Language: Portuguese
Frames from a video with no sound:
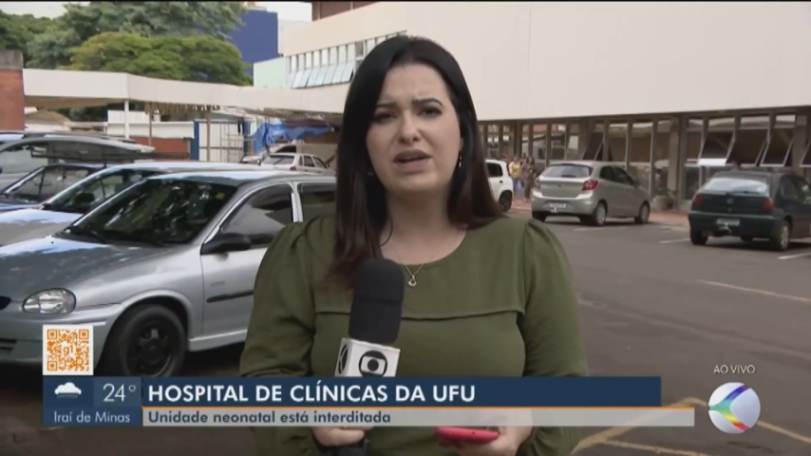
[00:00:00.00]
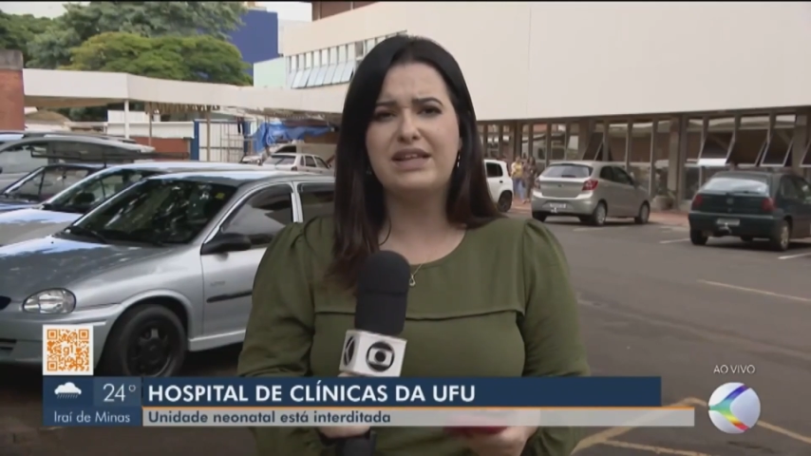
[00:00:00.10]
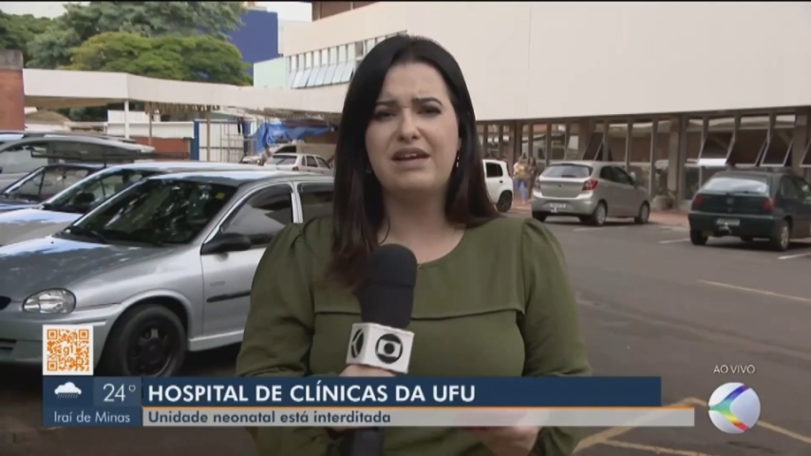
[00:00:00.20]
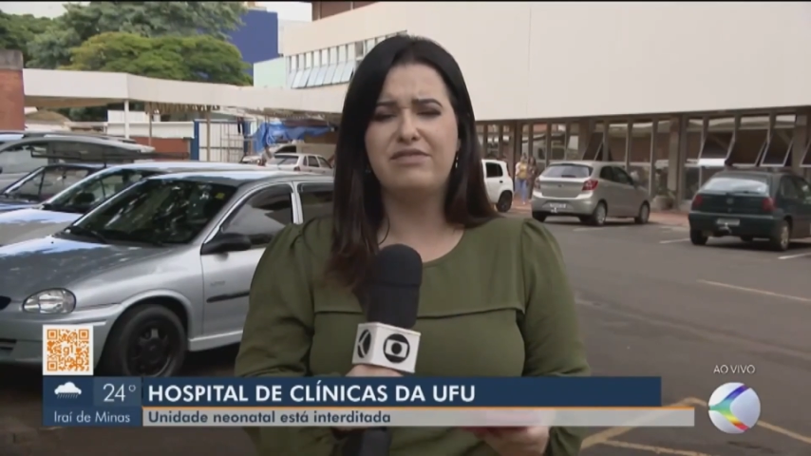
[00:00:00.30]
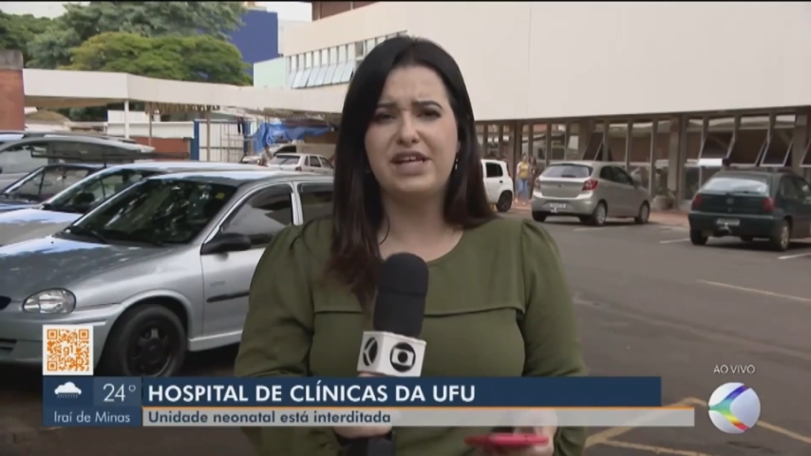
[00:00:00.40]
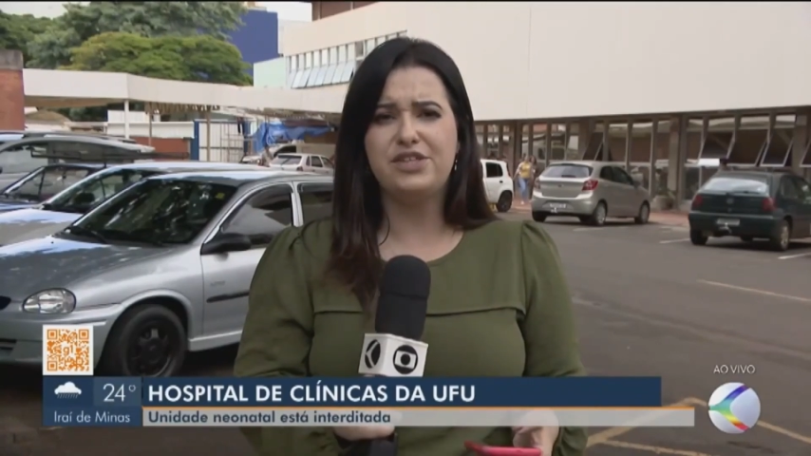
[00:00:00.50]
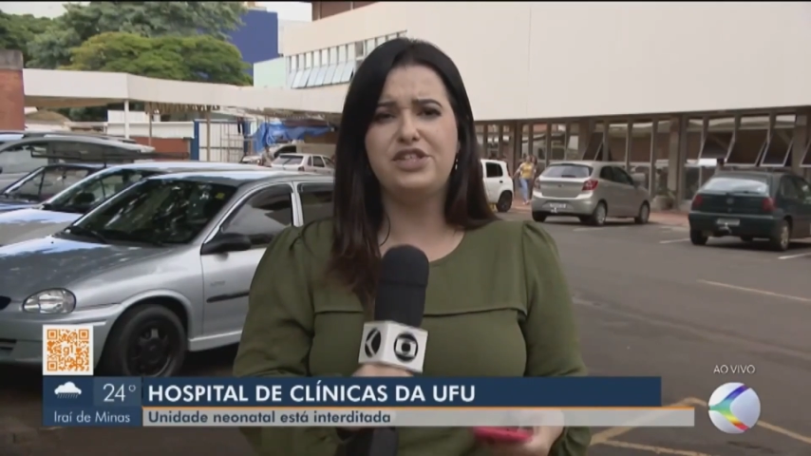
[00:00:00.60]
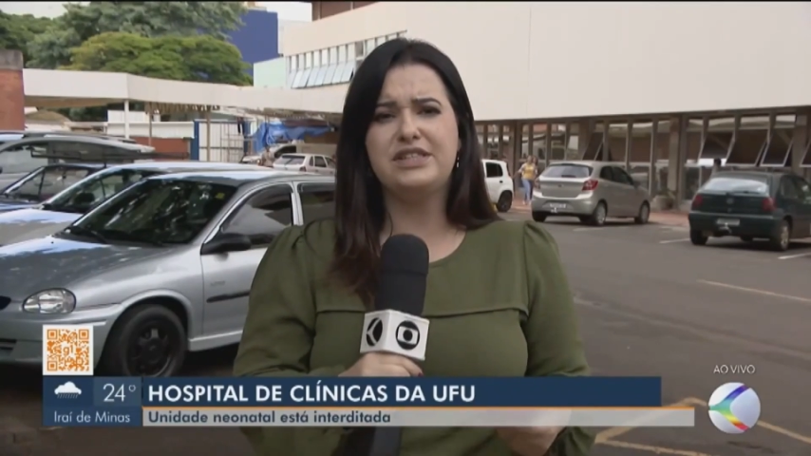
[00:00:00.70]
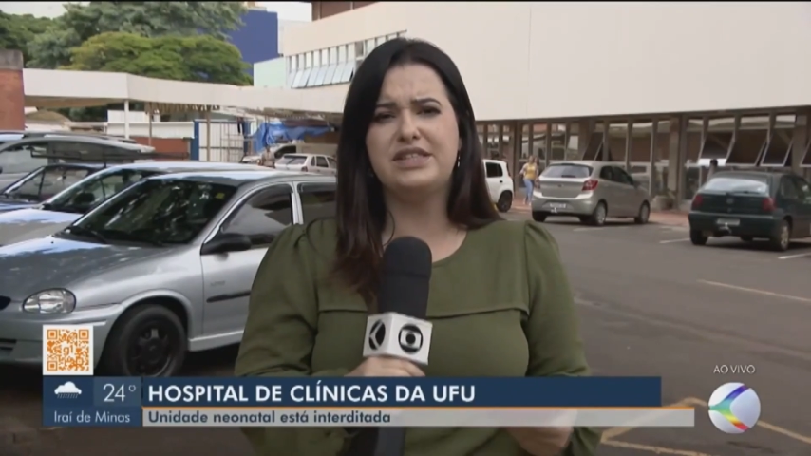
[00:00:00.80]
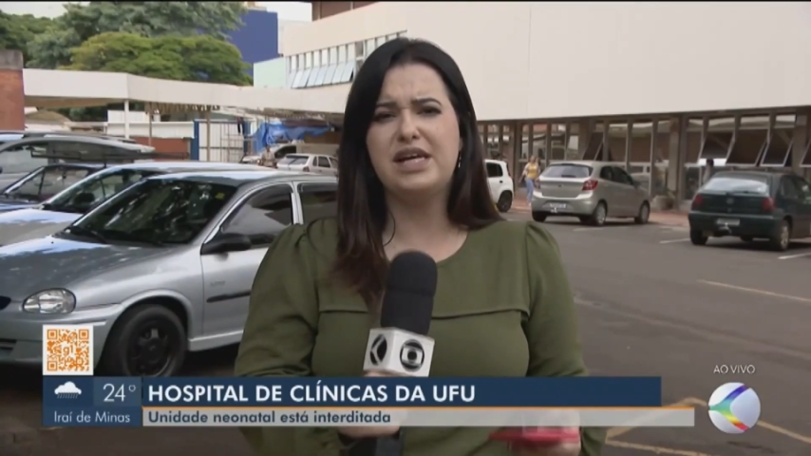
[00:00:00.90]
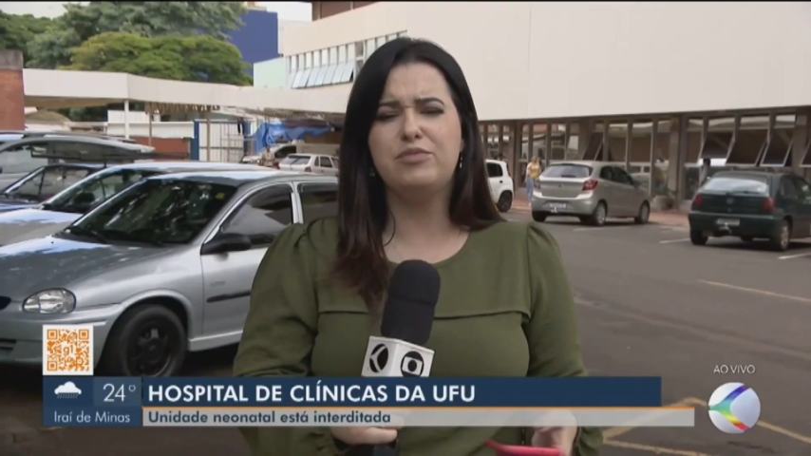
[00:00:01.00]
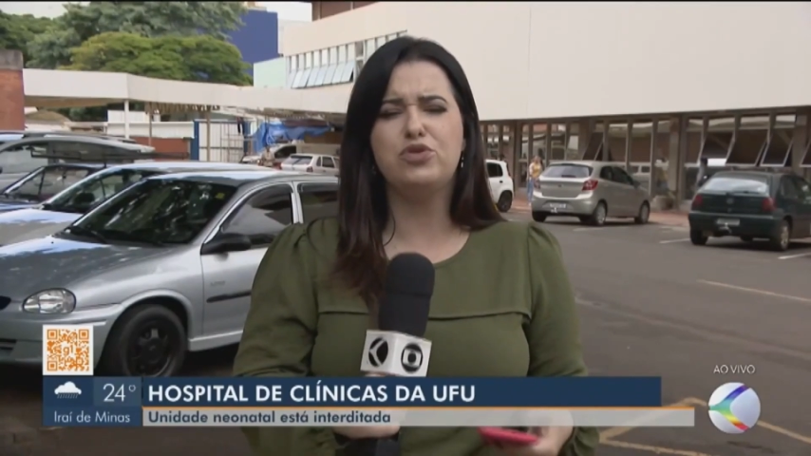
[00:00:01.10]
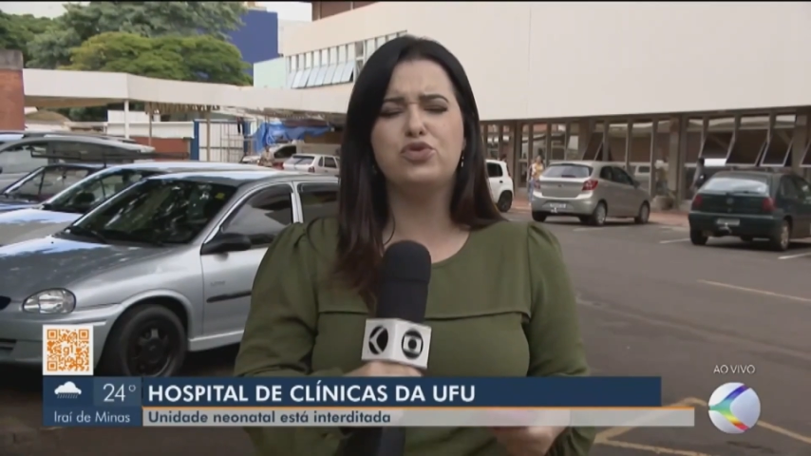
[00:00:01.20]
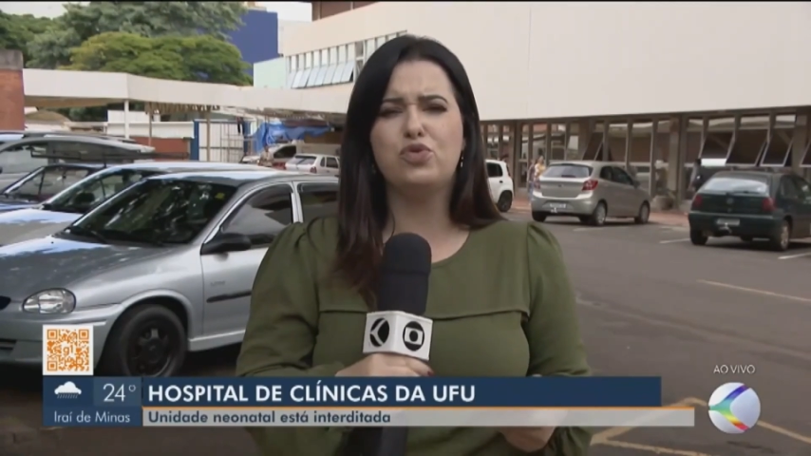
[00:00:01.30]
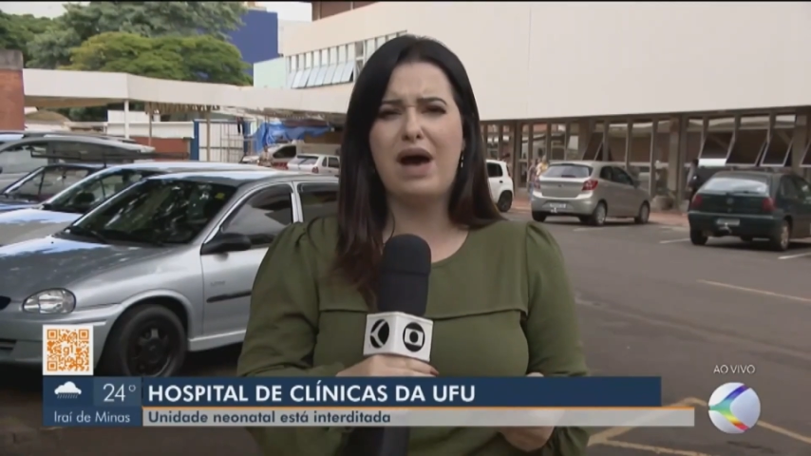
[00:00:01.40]
através de exame do
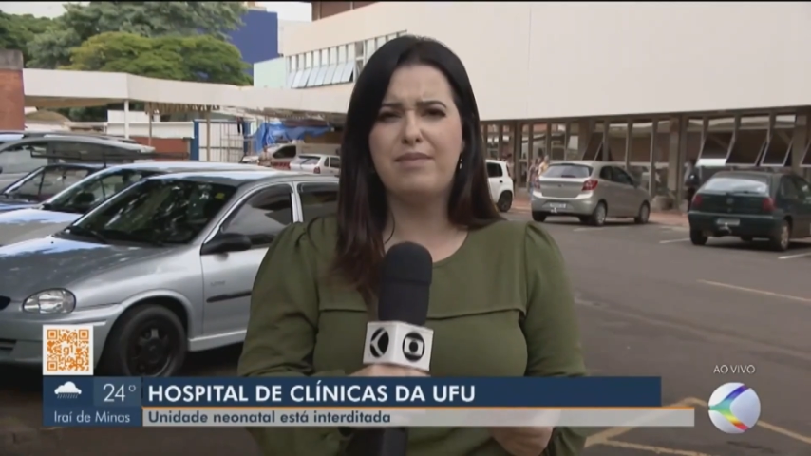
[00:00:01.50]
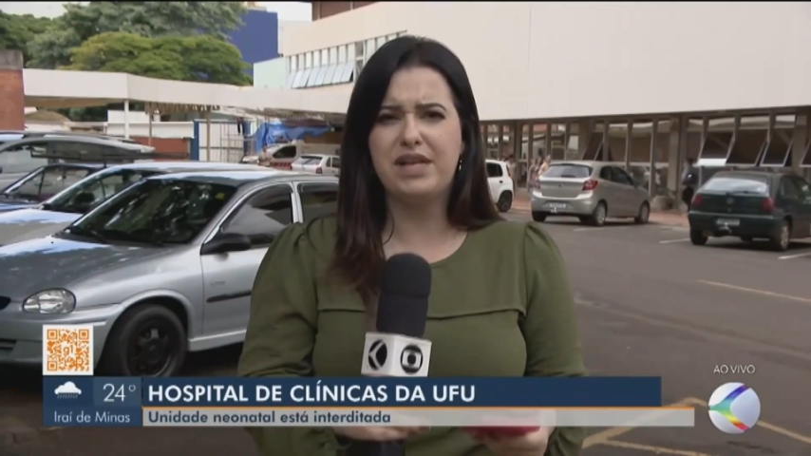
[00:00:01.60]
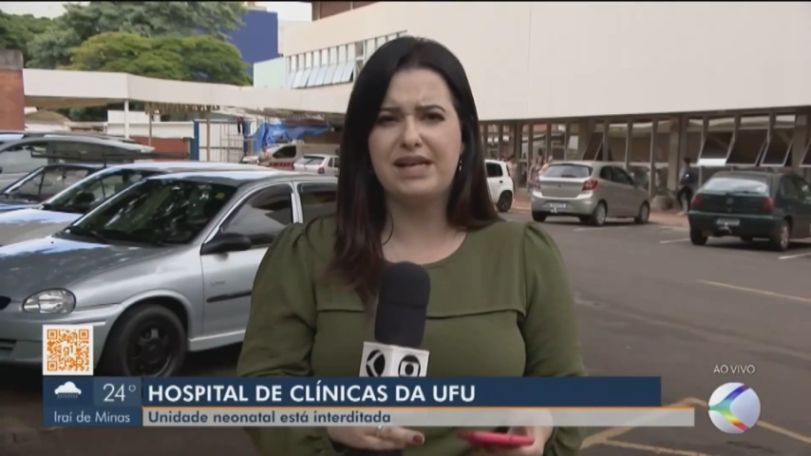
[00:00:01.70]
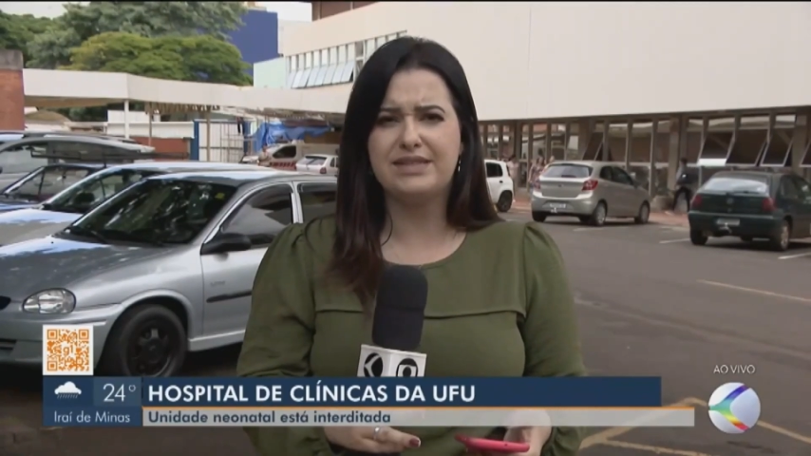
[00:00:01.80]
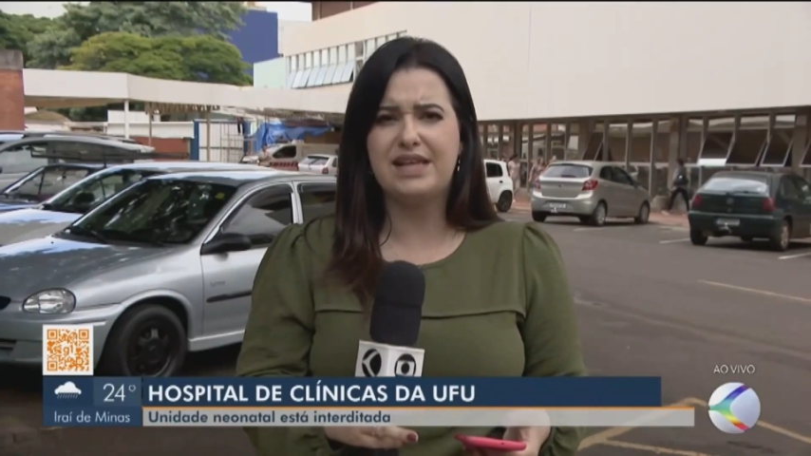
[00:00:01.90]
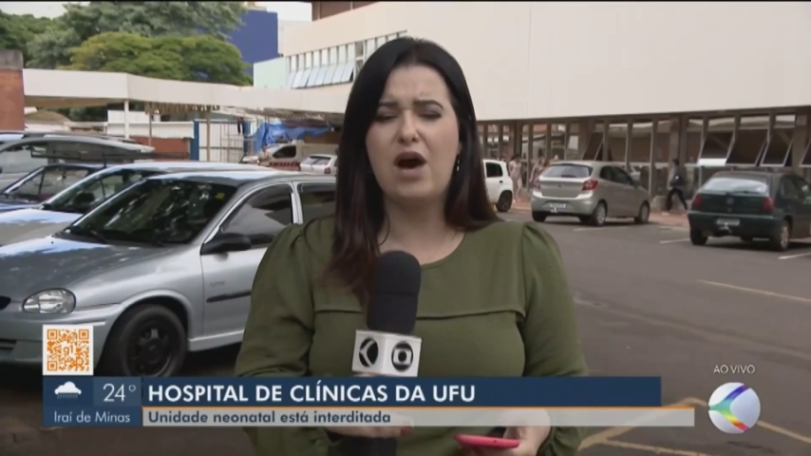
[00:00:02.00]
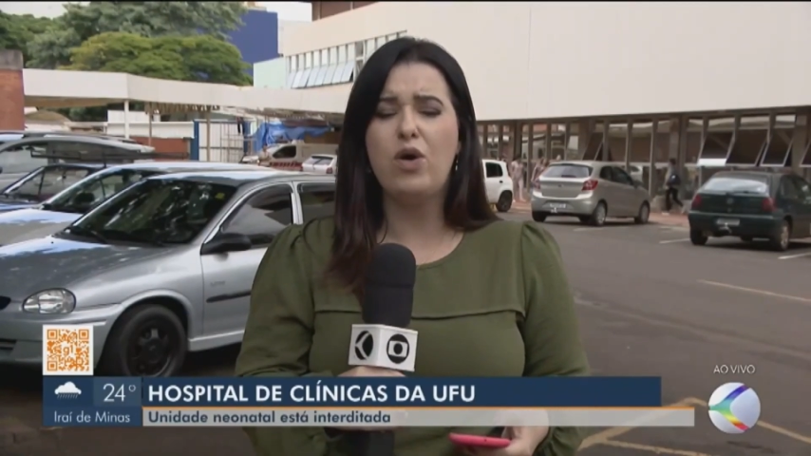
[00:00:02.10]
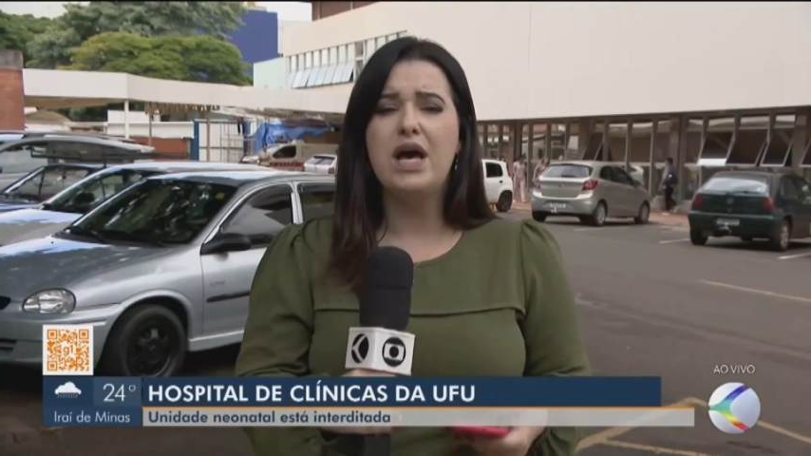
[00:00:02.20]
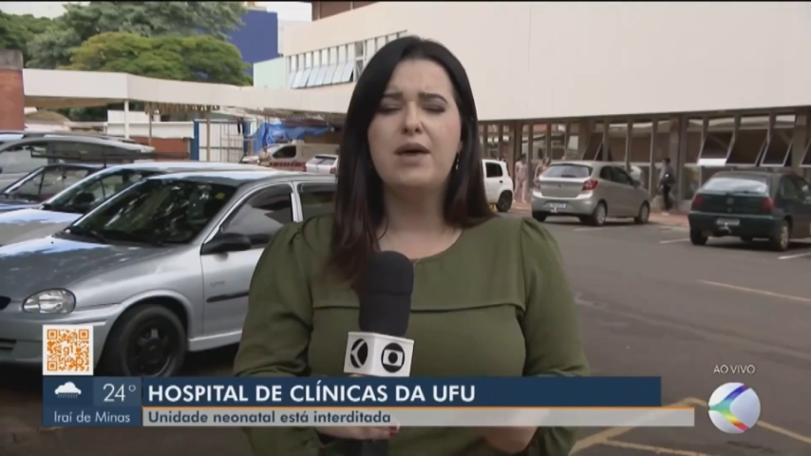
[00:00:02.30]
suave nasal